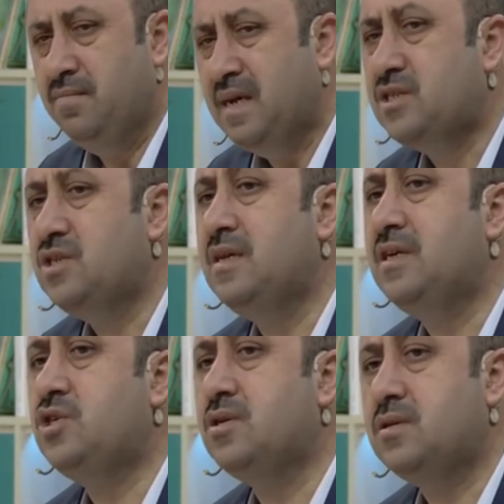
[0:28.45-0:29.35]

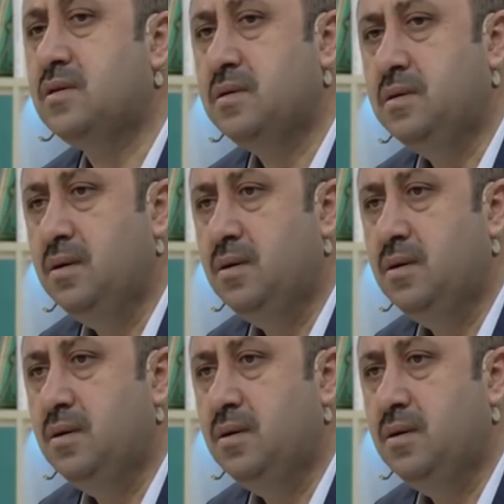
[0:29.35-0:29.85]
mescide çıktı.